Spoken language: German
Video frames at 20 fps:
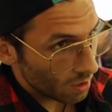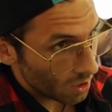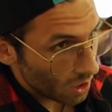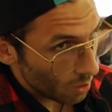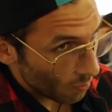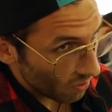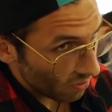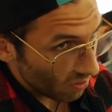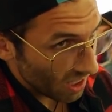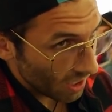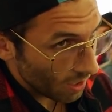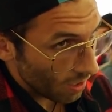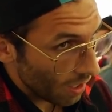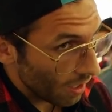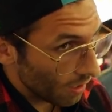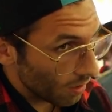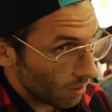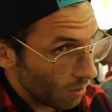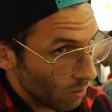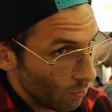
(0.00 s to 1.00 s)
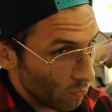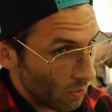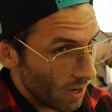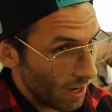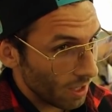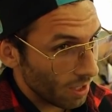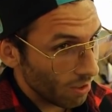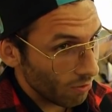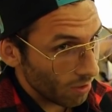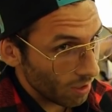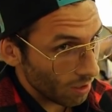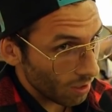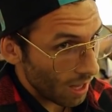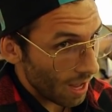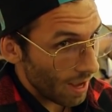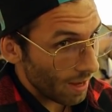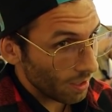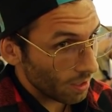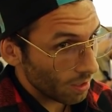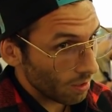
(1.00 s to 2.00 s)
Fake-Likes sind für mich nicht
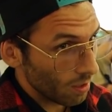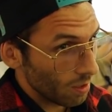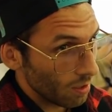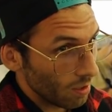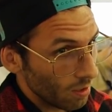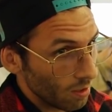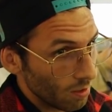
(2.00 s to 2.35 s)
attraktiv.